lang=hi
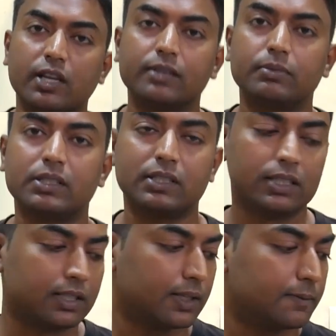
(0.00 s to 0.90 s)
लाइट
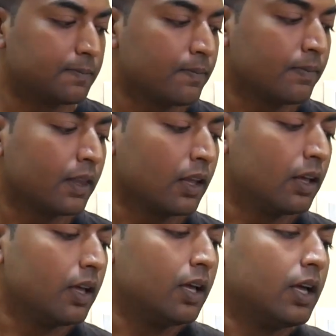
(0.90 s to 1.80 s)
मटीरियल का है
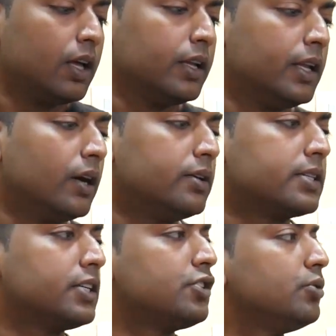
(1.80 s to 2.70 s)
ना
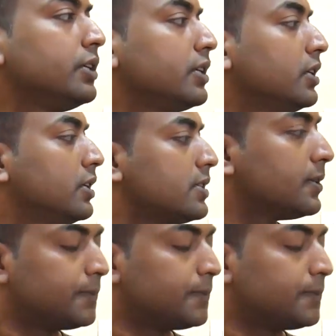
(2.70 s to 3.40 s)
इसके ट्यूनिंग गियर्स